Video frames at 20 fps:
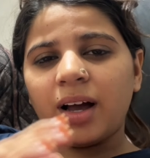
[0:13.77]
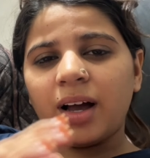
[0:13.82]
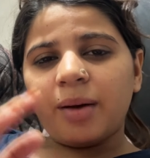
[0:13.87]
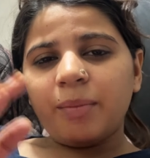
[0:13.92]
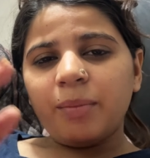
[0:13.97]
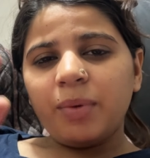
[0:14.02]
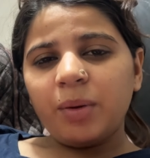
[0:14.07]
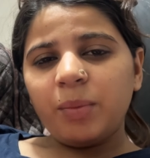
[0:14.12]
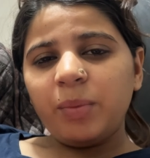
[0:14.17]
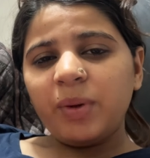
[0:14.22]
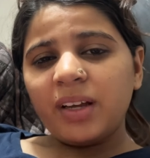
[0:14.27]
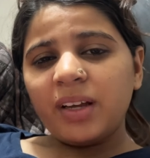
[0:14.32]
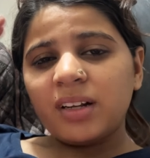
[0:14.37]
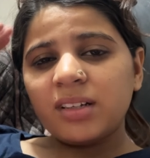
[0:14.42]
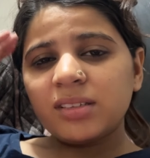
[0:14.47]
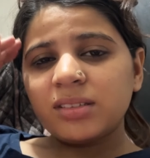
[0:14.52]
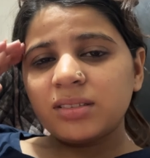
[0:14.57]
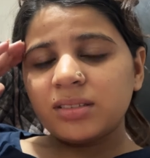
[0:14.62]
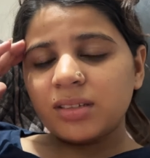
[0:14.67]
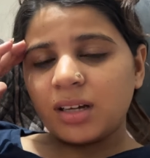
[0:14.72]
अभी भी है ना
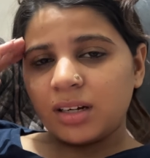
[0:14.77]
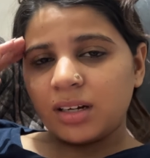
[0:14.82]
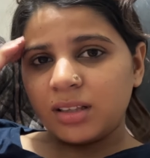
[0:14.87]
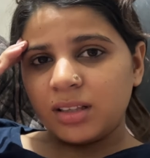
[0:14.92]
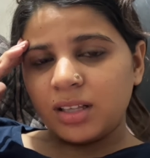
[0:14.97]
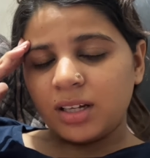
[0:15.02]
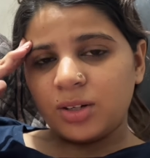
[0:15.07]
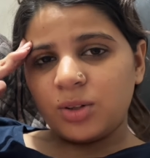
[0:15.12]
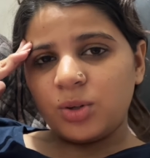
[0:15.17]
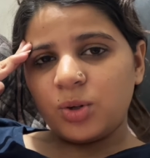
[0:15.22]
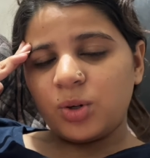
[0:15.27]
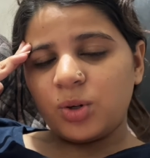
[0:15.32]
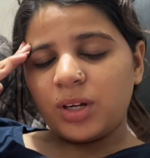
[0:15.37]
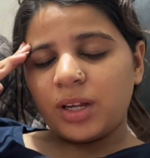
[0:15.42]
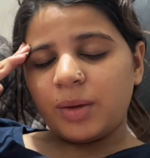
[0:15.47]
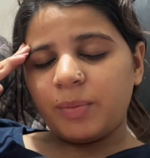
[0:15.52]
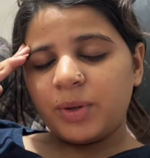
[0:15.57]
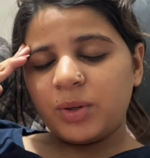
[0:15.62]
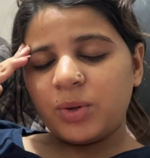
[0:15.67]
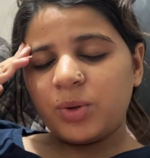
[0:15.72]
सर दर्द हो रहा
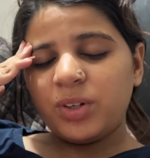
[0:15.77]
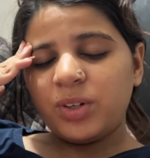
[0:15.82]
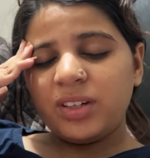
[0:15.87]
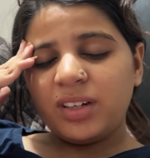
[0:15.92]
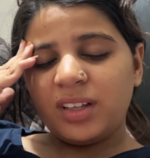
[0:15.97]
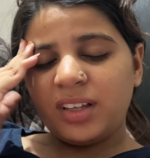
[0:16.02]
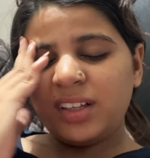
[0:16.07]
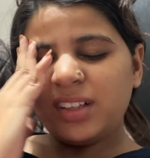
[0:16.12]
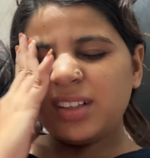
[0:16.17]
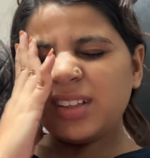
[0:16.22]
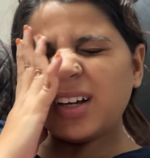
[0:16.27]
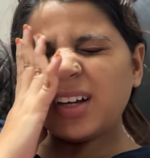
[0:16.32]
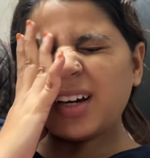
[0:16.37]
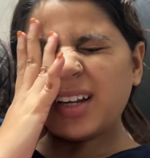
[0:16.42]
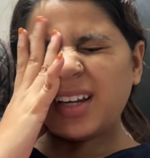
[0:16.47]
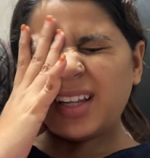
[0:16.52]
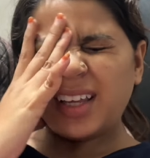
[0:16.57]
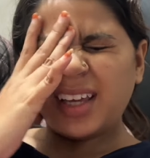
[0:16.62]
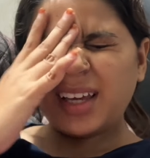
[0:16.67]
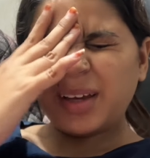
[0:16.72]
है मेरे को नींद आ
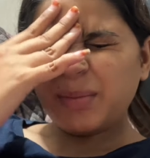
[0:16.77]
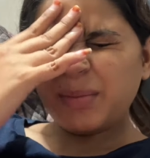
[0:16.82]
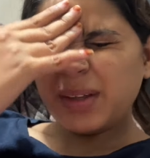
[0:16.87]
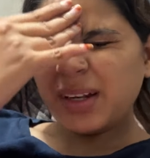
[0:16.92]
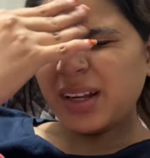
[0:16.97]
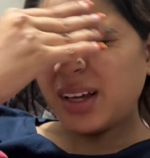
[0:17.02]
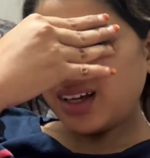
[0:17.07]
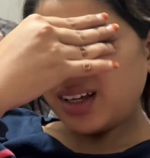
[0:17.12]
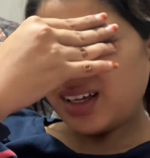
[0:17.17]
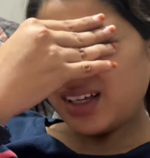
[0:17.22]
रही है मेरा